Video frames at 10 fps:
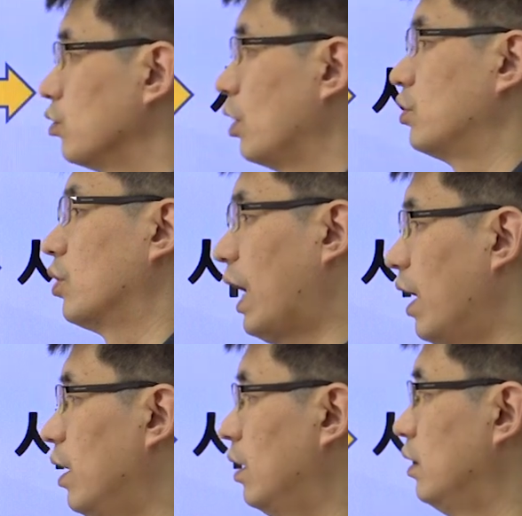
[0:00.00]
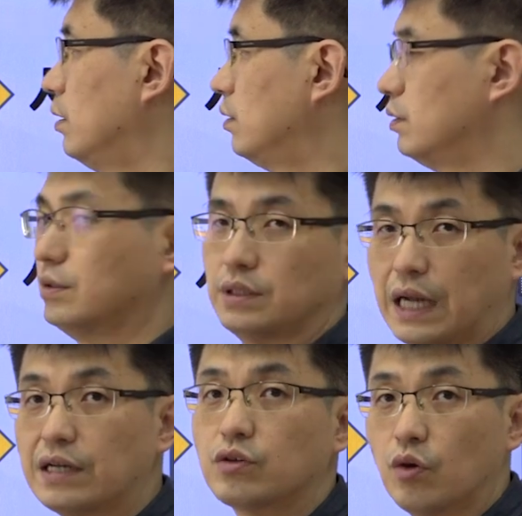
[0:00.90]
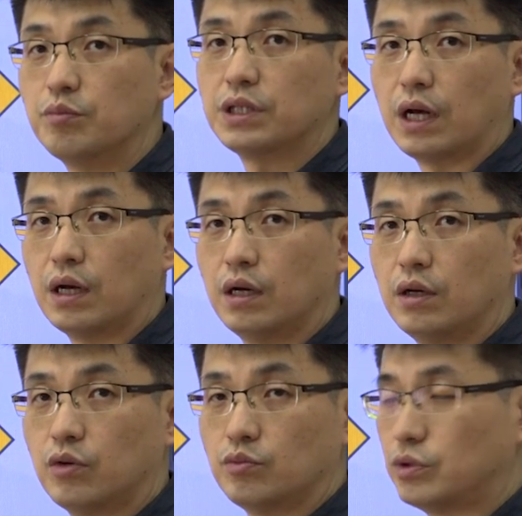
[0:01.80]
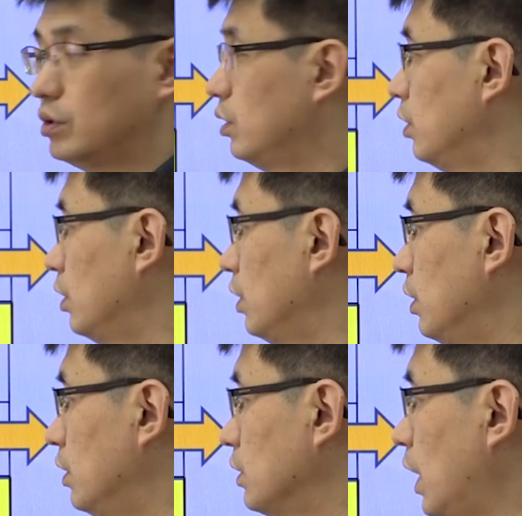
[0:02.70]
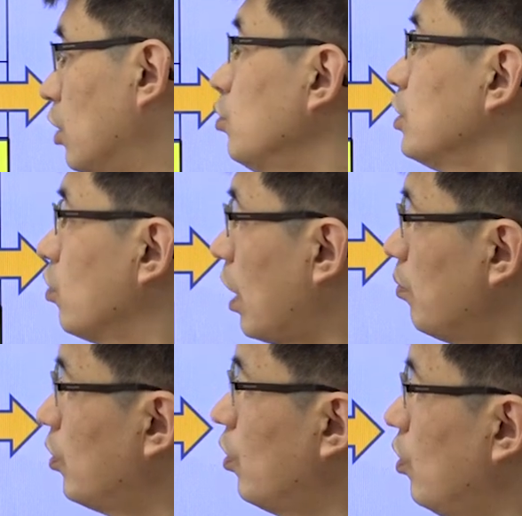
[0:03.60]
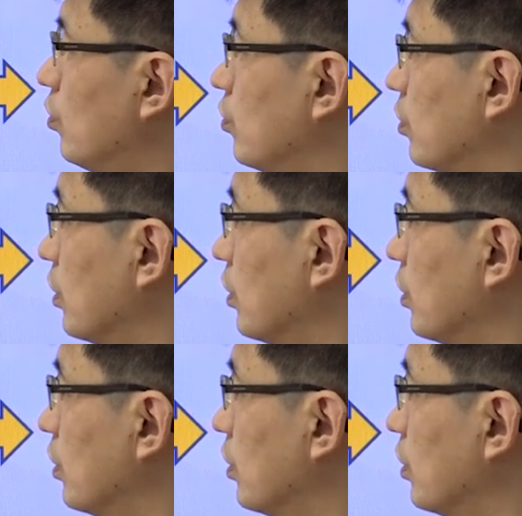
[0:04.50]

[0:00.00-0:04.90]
되더라. 라는 겁니다. 여러분들. 자, 그럼 이거를 한번